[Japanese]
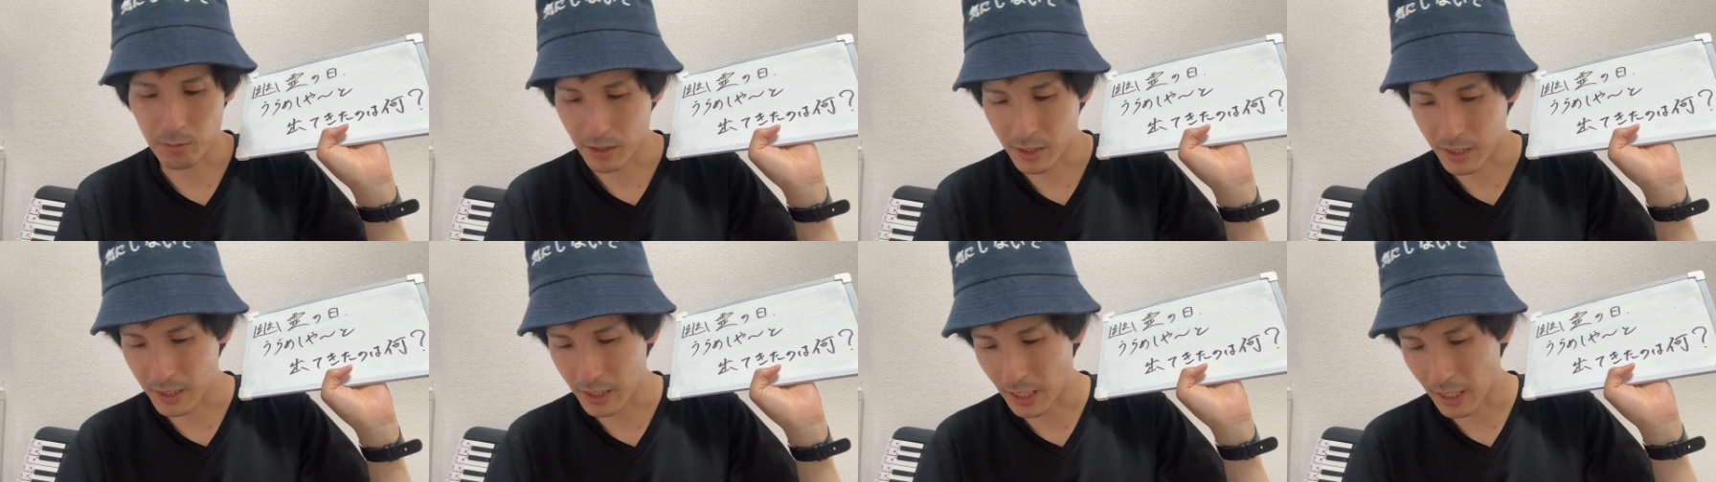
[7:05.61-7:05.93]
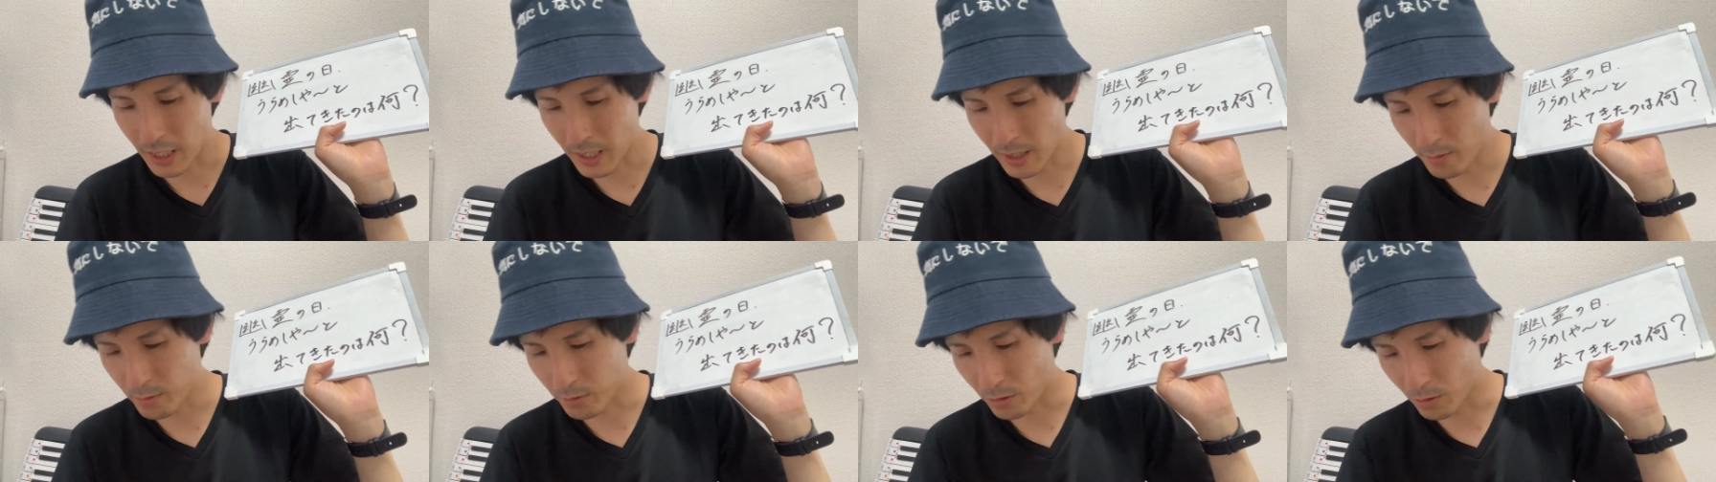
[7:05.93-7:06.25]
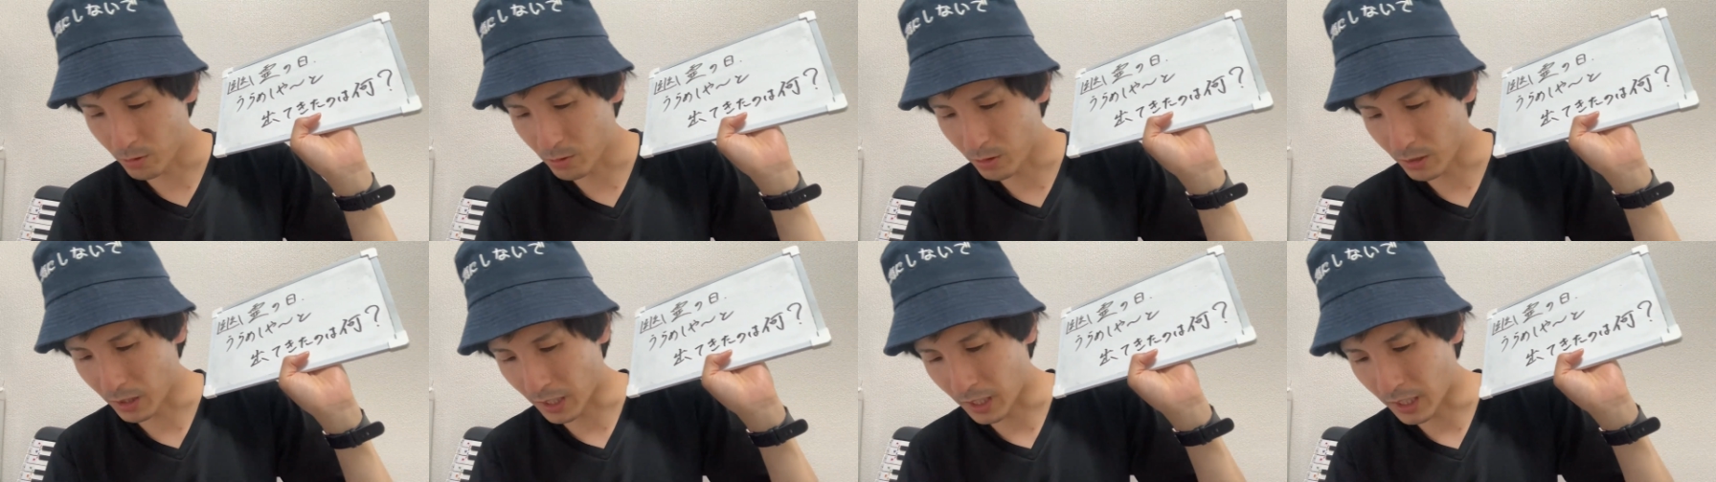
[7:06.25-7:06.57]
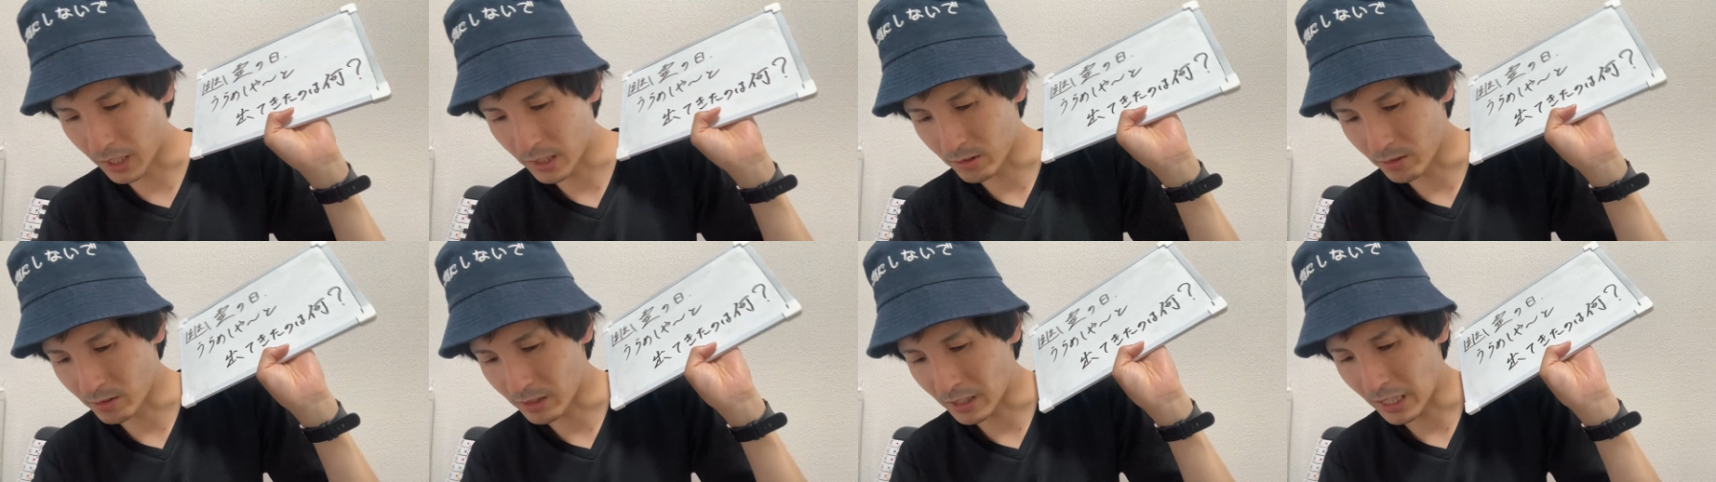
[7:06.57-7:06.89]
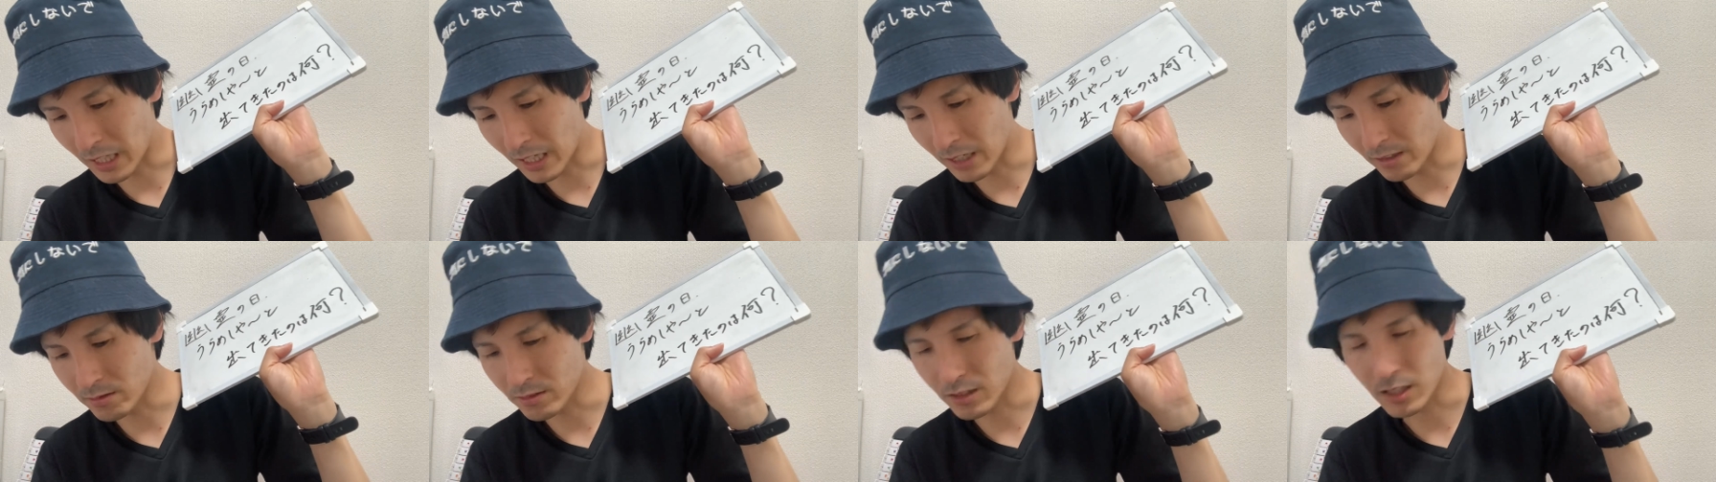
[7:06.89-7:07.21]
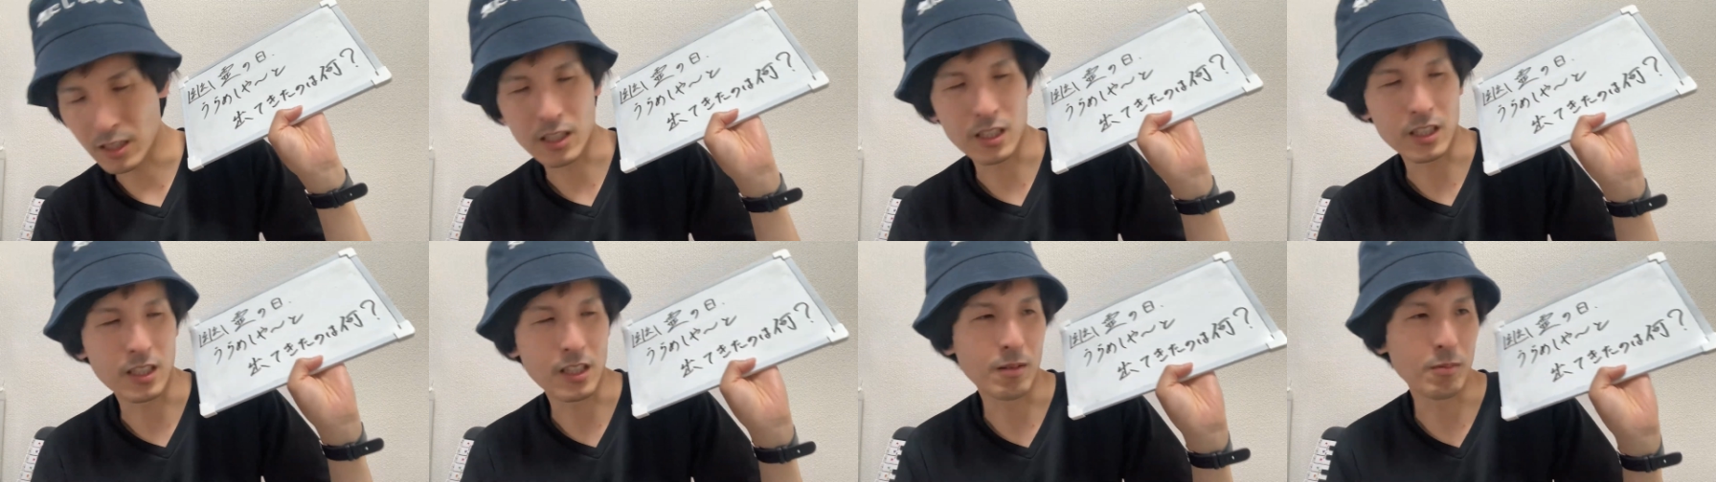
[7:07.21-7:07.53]
17ライブの方で回答いただくんで
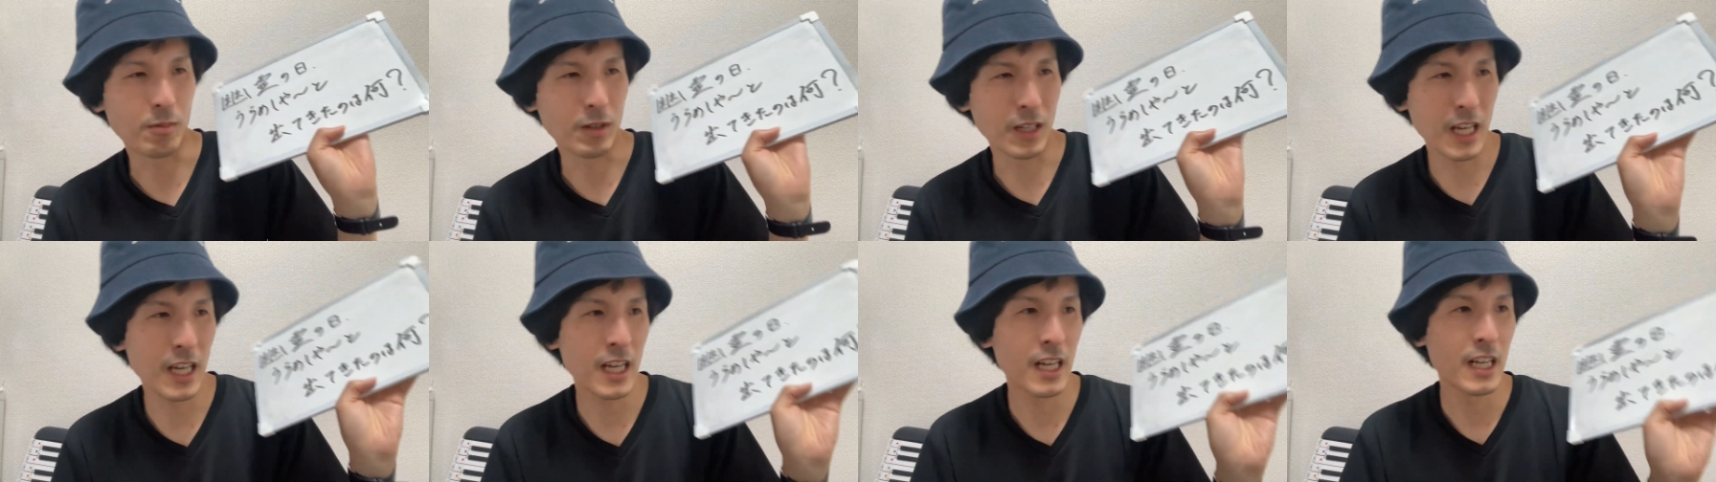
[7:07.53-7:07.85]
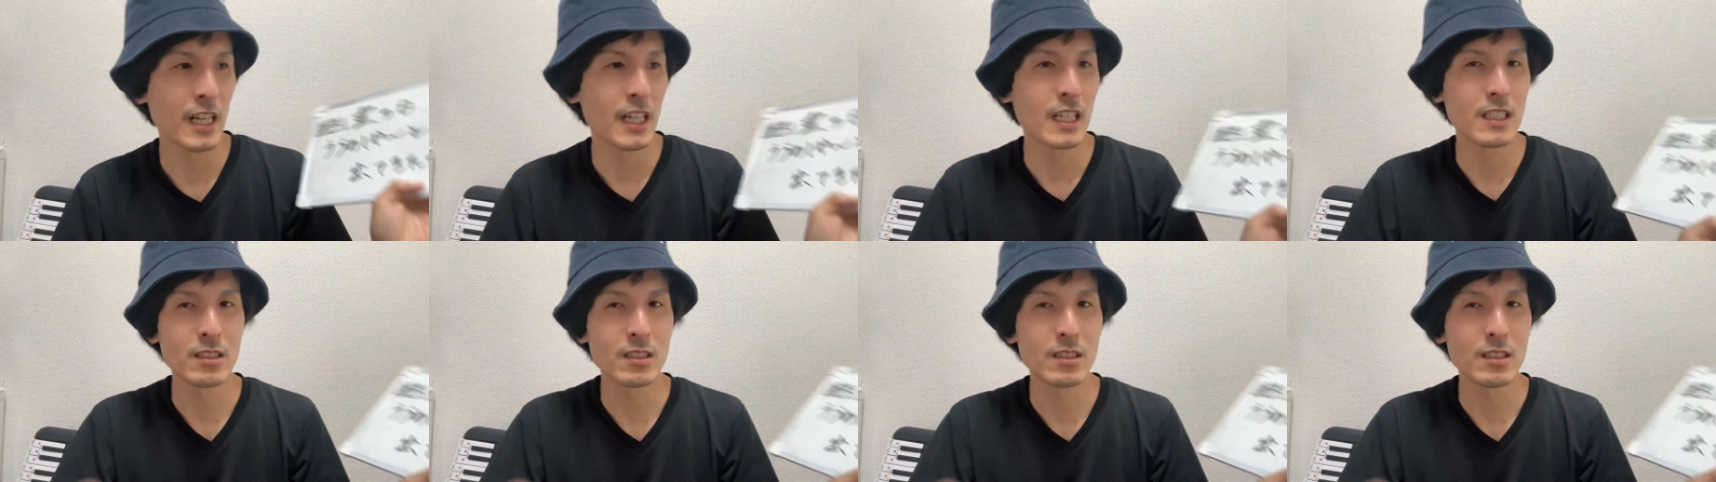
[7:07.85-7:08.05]
すけどもね、